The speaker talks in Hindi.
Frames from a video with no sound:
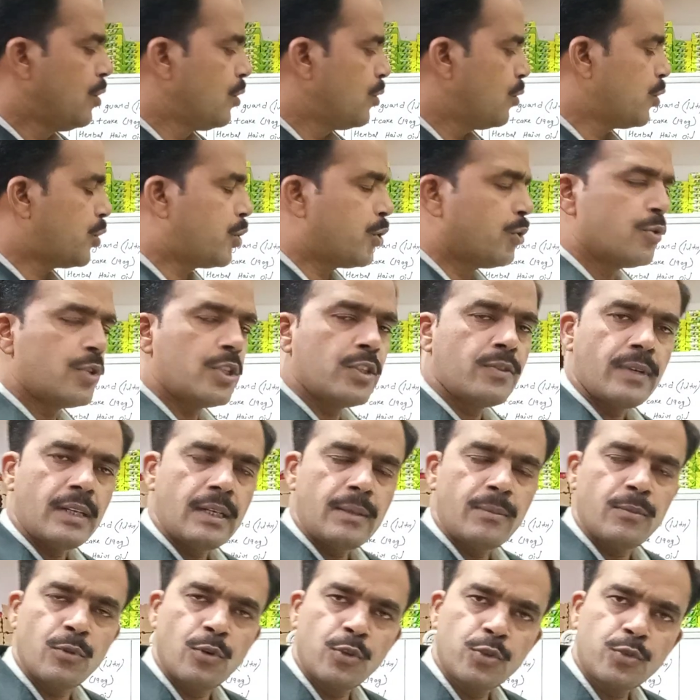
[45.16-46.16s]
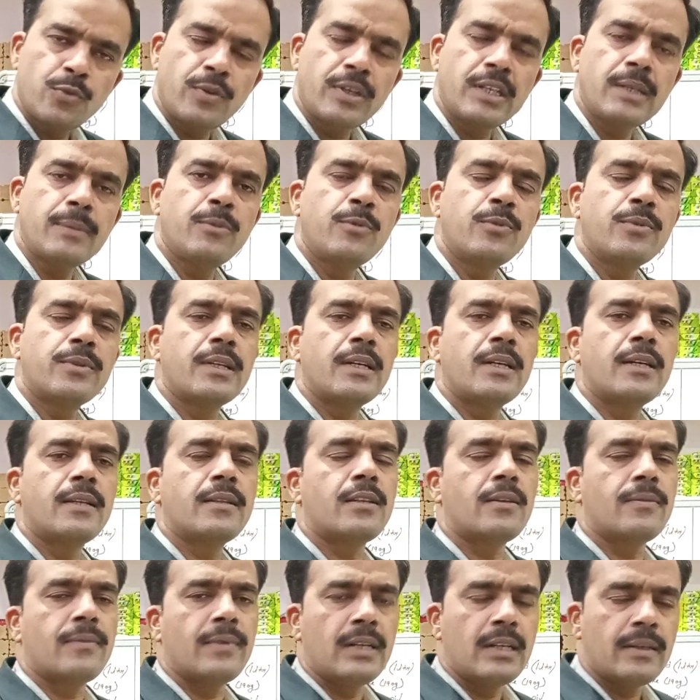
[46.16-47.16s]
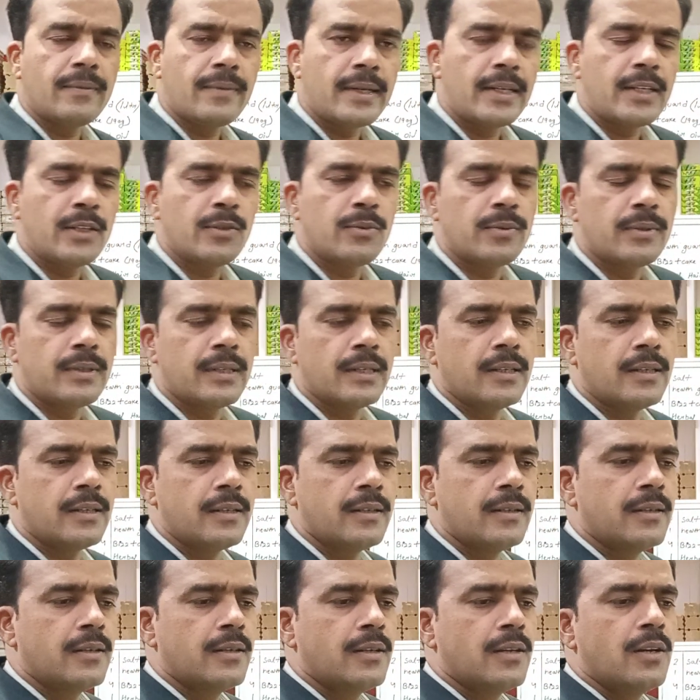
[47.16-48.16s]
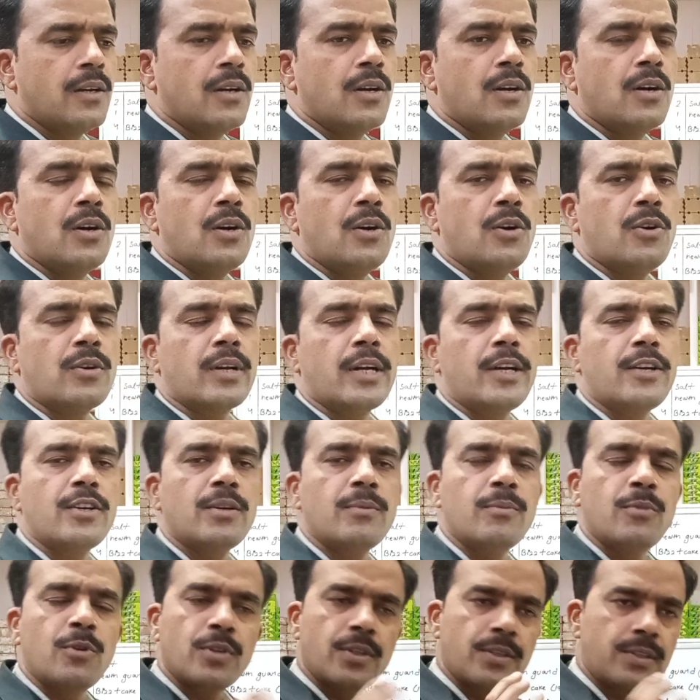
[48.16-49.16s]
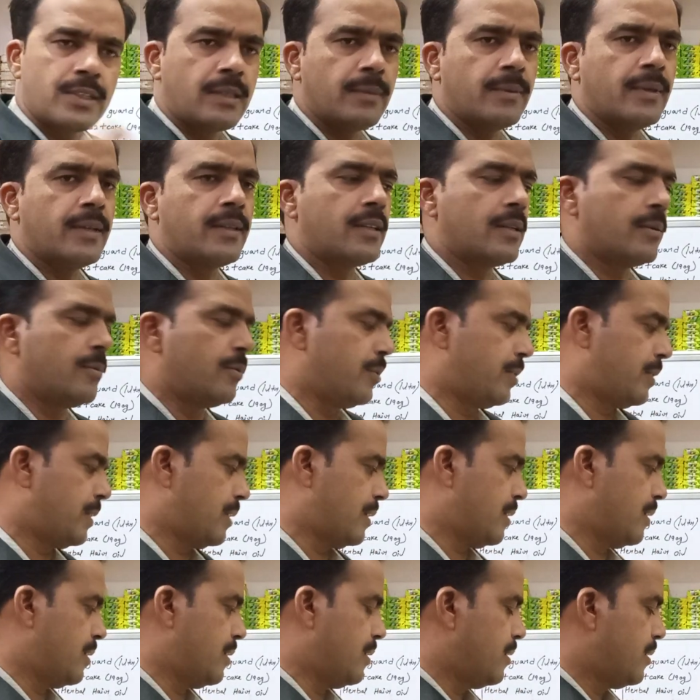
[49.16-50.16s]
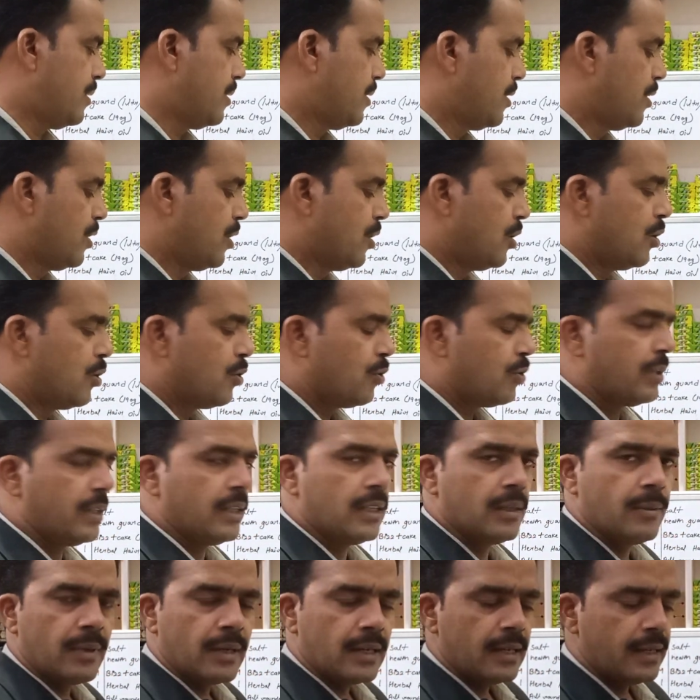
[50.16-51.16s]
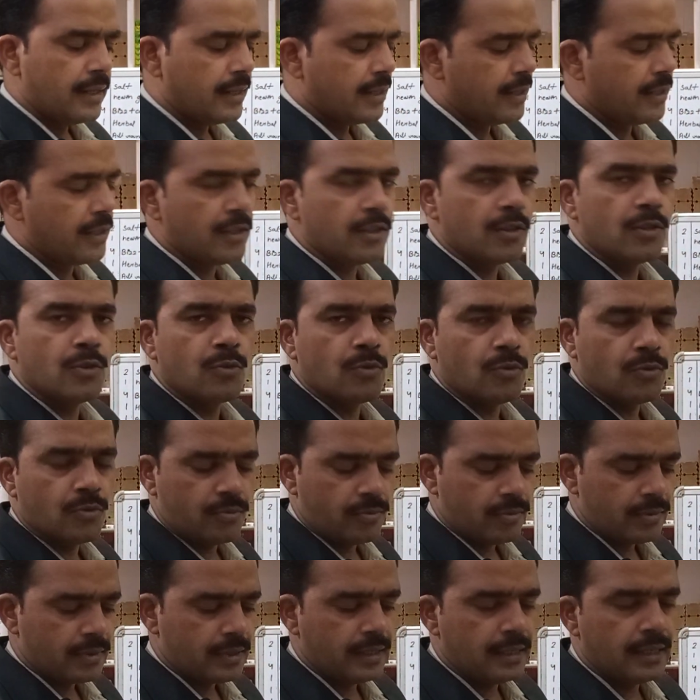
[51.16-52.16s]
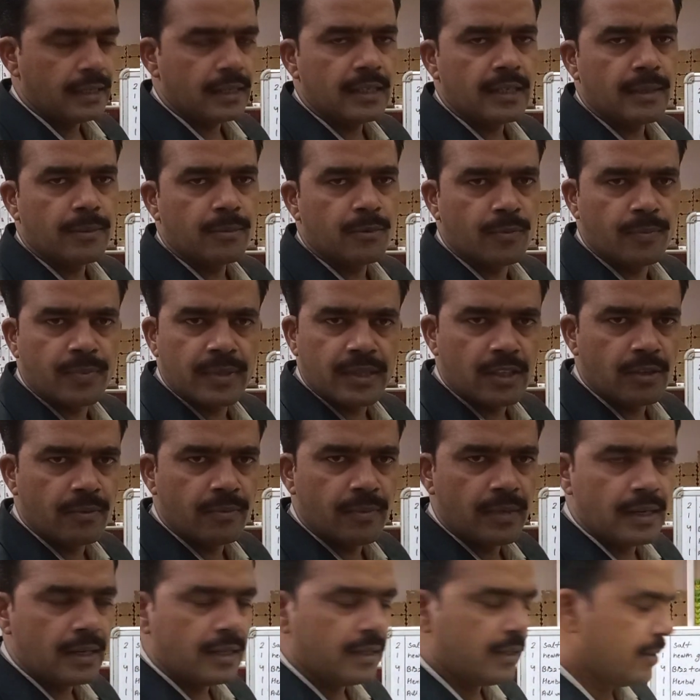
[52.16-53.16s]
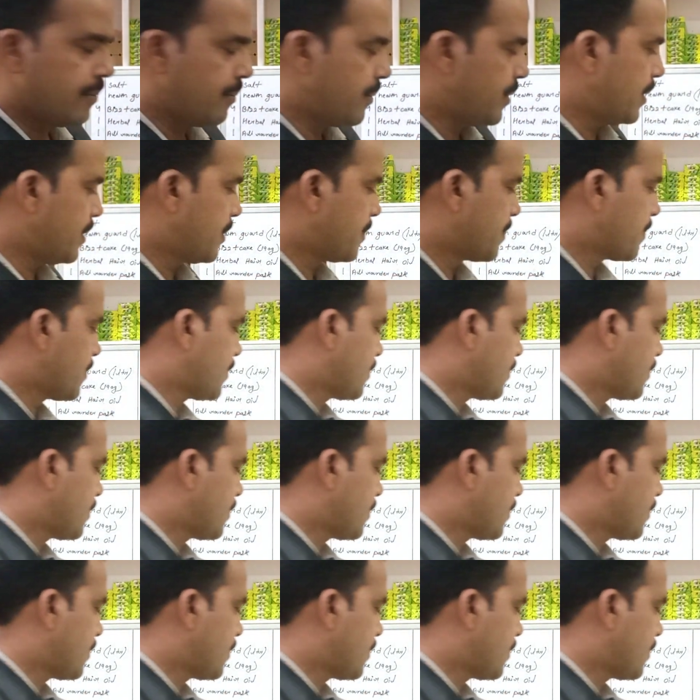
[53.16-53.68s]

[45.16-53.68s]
तो चौंतीस वाले में लो सोडियम होता है ट्रिपल डिफाइंड होता है और आयोडीन बहुत अच्छी मात्रा में होता है तो ये नमक लेंगे तो कहीं ना कहीं आपको पंद्रह मिला है यहाँ पर